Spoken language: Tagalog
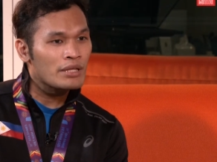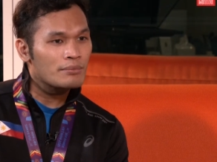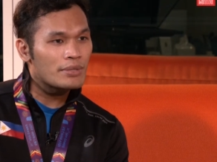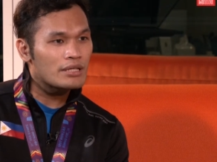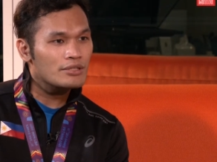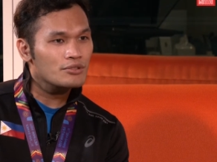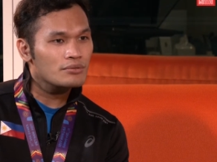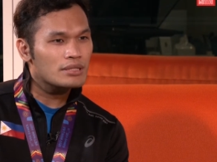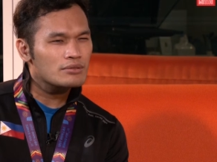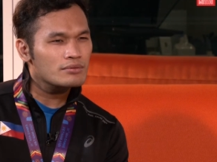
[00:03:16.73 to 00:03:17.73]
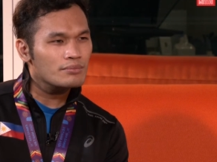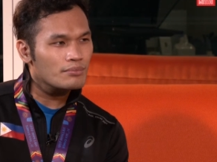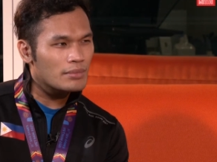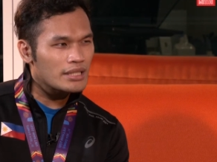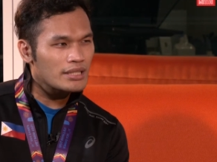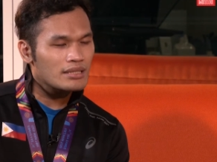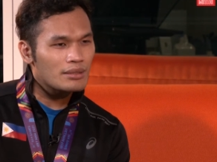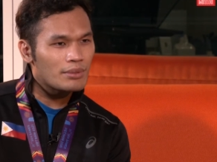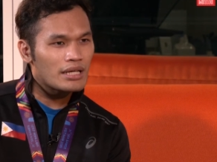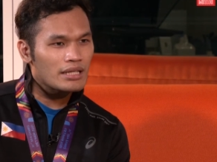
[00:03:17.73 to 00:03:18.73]
parang yung ganung maliit
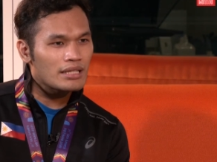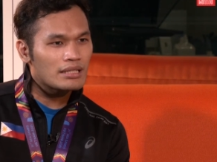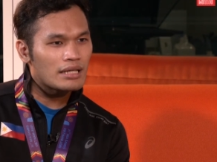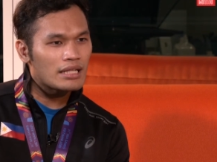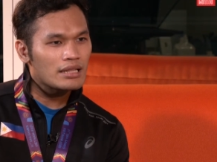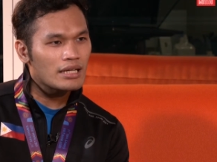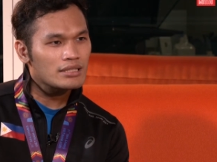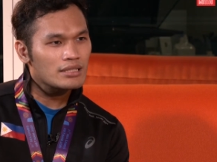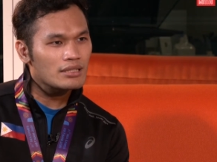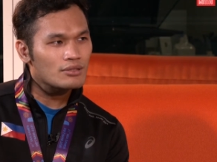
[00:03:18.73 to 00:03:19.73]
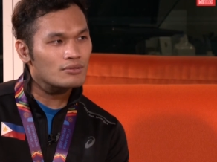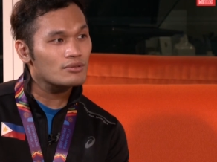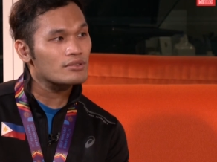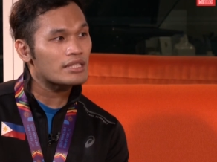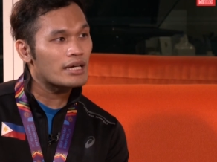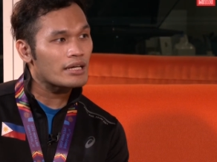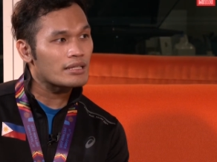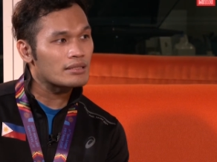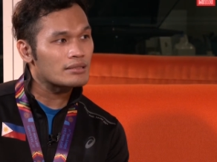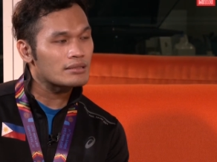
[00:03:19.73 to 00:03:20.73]
na bagay lang, ang laki na ng tulong sa akin.